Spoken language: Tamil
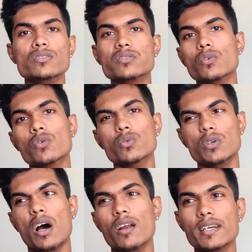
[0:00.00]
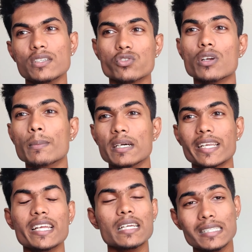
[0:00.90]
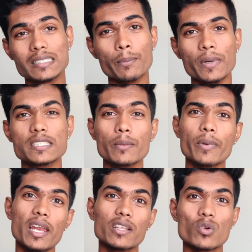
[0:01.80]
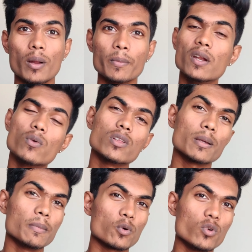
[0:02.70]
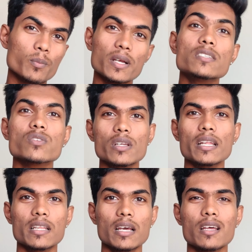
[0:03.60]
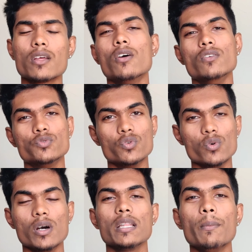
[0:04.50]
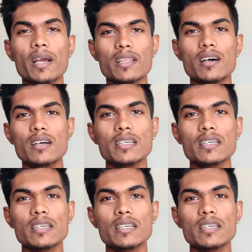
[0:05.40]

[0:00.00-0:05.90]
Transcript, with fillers: ஸோ நான் ஆல்ரெடி சொன்ன மாதிரி ஸ்டெப் பை ஸ்டெப் எல்லாத்துக்கும் அப்டேட் கொடுக்க கொடுப்பேன்னு சொல்லியிருந்தேன் ஸோ அந்த மாதிரி தான்